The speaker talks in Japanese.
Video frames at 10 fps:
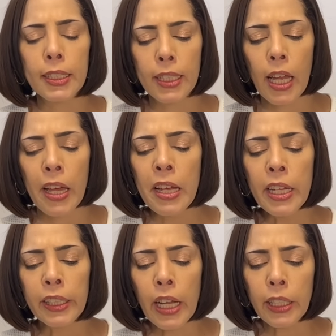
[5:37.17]
して
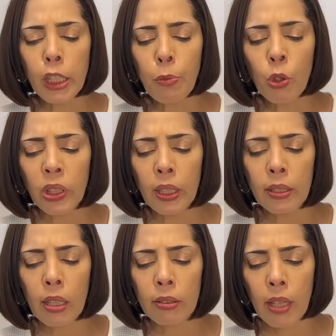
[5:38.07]
何も言い
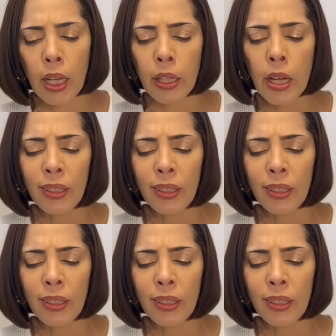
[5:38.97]
たくない、